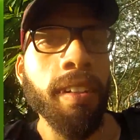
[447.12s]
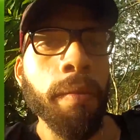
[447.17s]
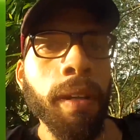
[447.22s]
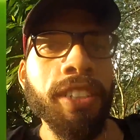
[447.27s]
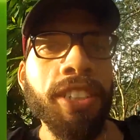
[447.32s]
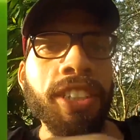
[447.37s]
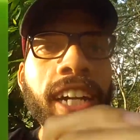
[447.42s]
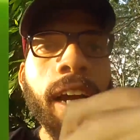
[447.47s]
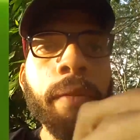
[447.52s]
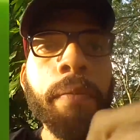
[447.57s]
essa
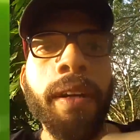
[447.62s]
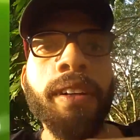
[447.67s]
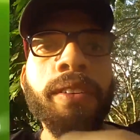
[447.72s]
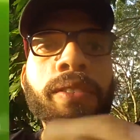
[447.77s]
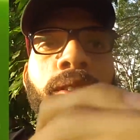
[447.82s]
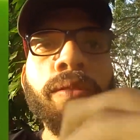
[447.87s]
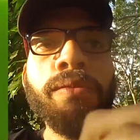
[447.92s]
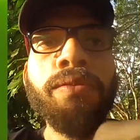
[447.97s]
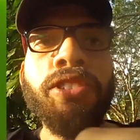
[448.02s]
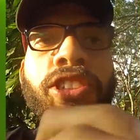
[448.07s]
Magikarpa que
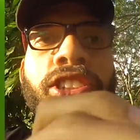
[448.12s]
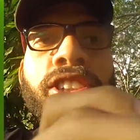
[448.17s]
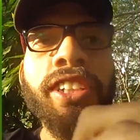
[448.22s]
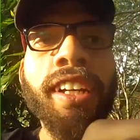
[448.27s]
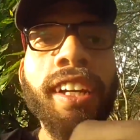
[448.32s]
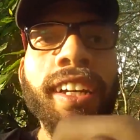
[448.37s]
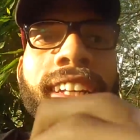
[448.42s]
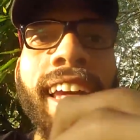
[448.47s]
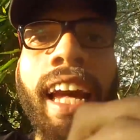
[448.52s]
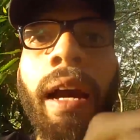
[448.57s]
eu não
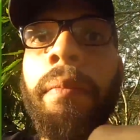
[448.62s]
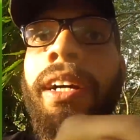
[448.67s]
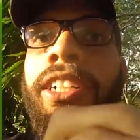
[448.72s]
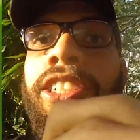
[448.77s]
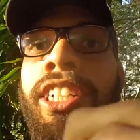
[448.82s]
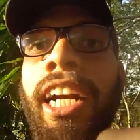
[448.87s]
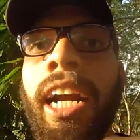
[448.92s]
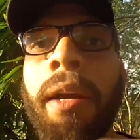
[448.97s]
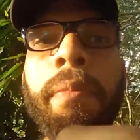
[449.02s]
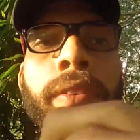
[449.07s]
tinha, que é a
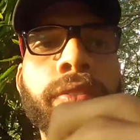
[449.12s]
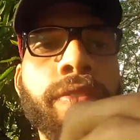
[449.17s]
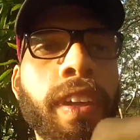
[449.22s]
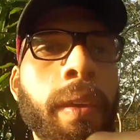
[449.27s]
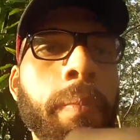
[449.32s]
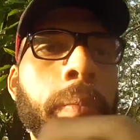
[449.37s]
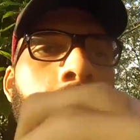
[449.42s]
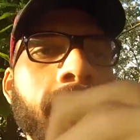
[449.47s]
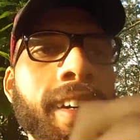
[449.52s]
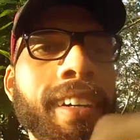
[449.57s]
Magikarpa
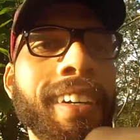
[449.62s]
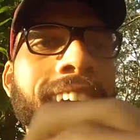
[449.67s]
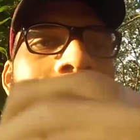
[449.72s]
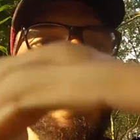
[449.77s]
fêmea,